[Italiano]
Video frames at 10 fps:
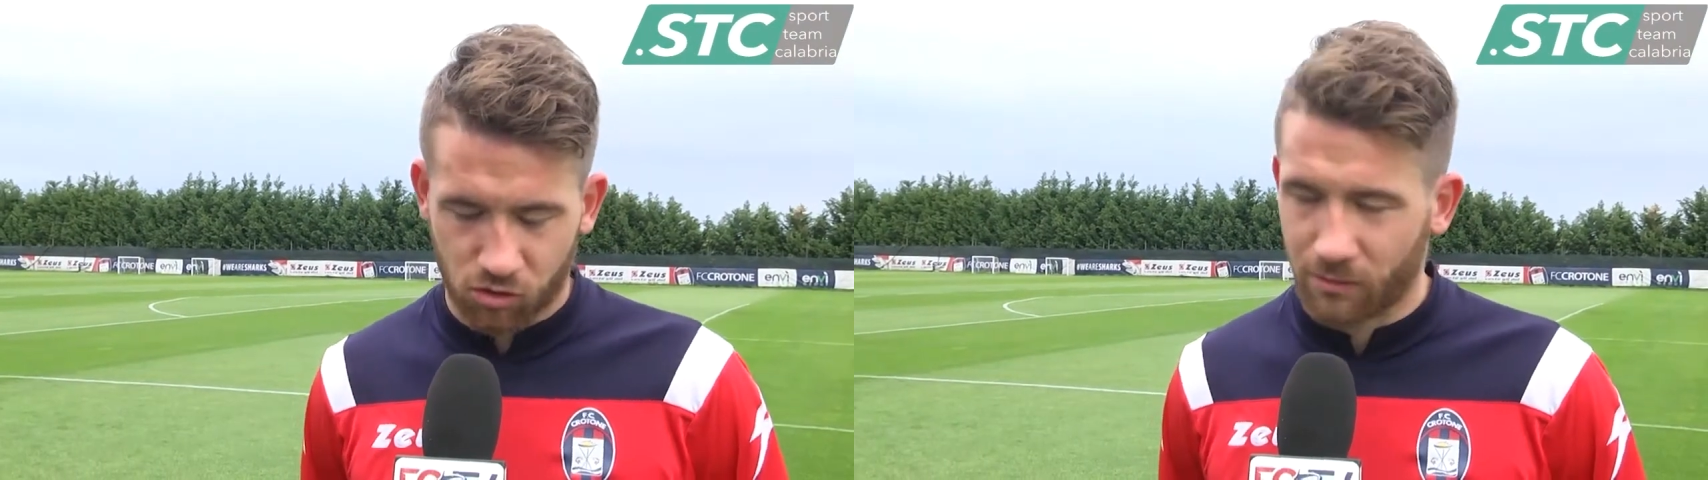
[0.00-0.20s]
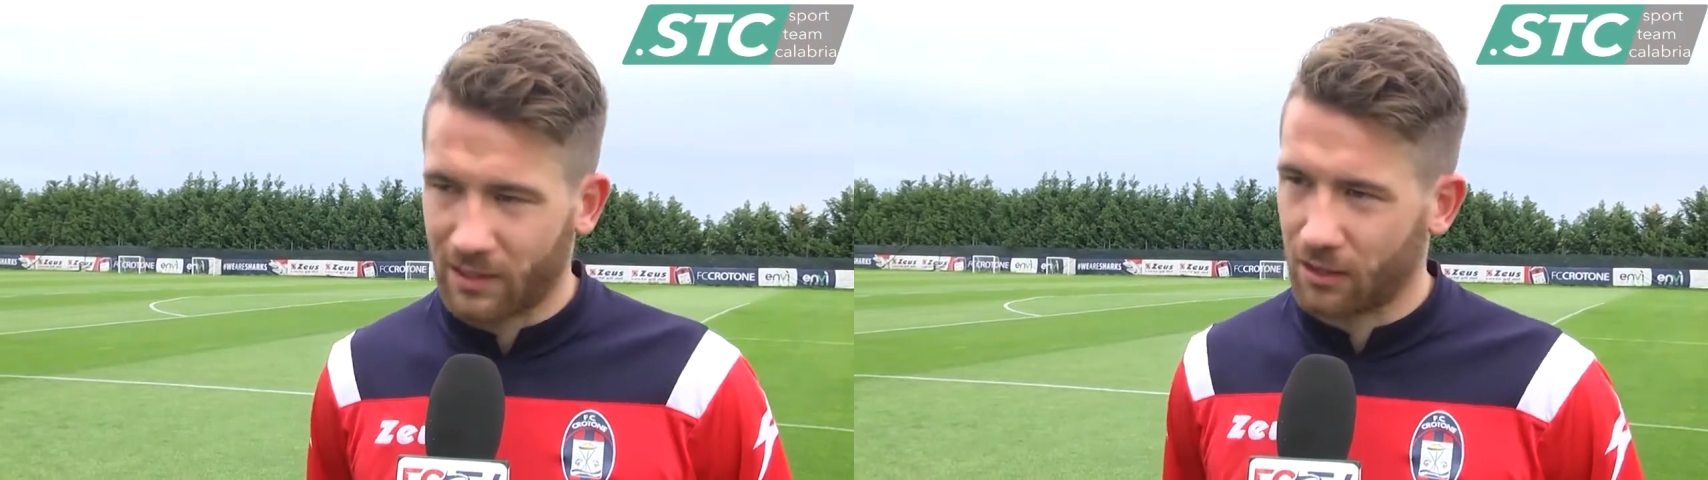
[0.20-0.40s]

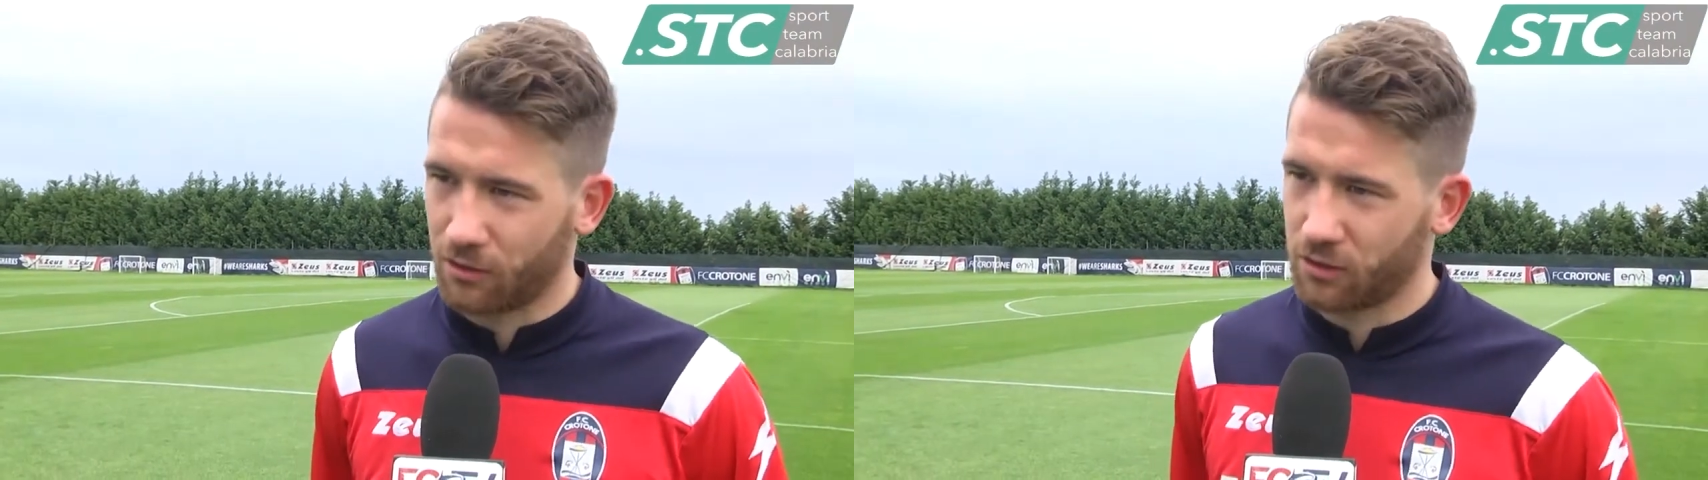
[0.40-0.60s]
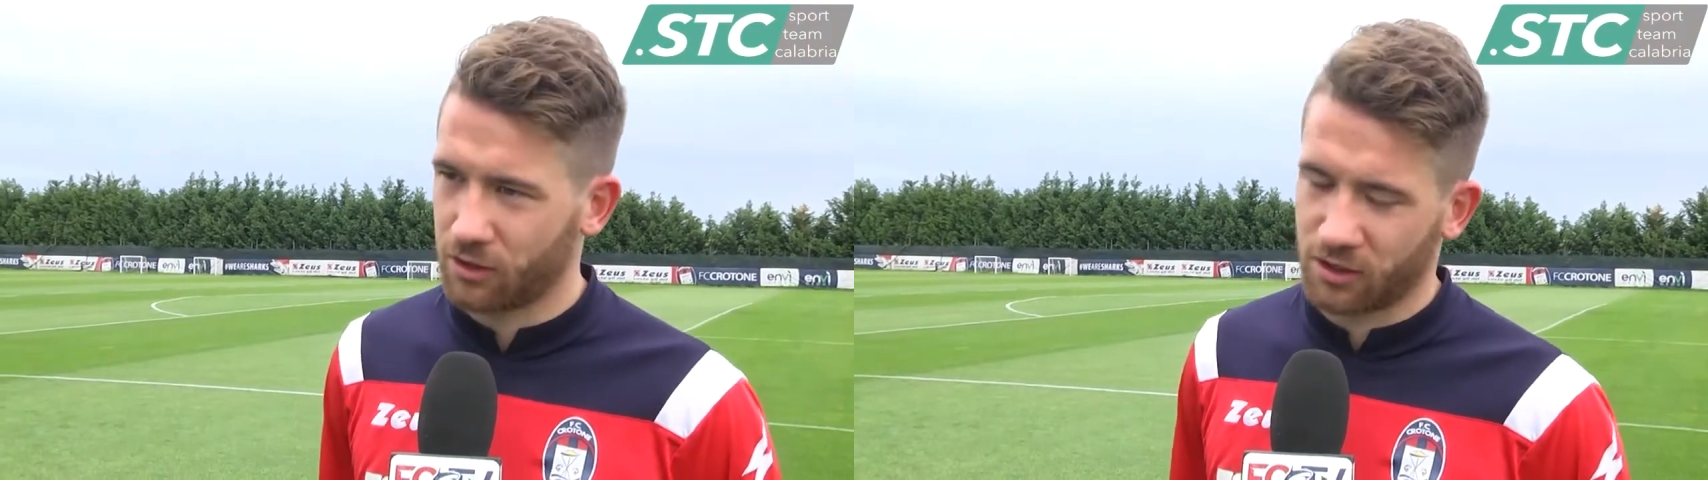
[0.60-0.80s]

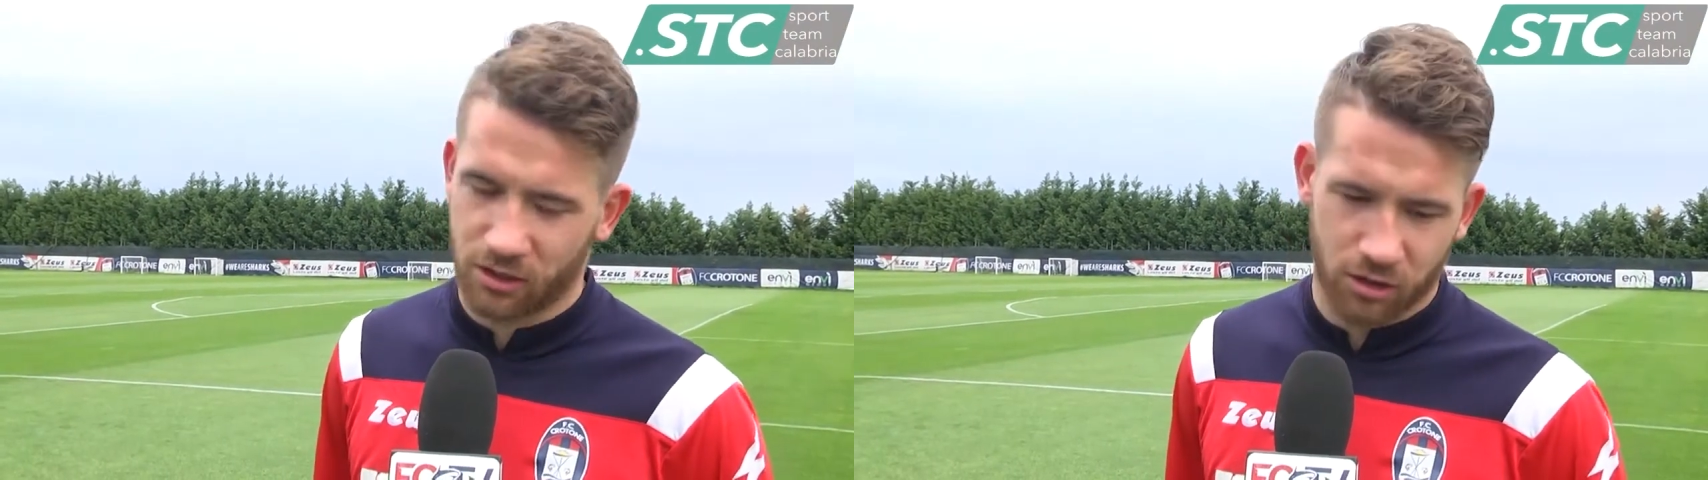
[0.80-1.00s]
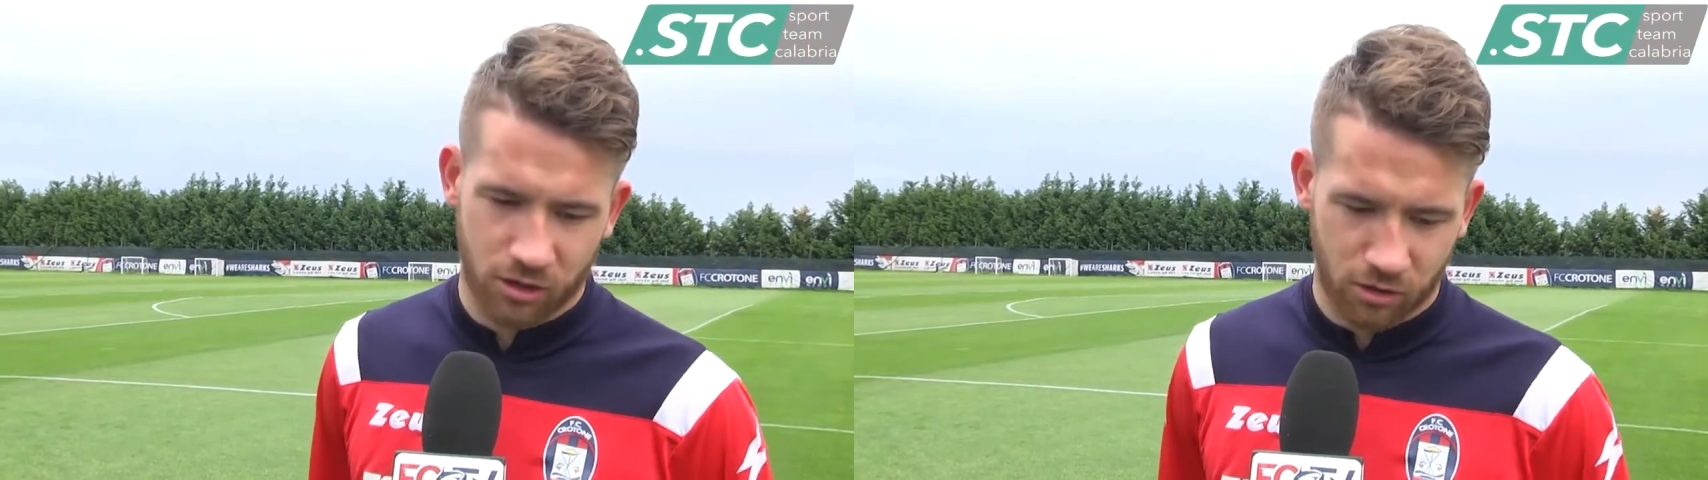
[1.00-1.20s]
meglio, eh,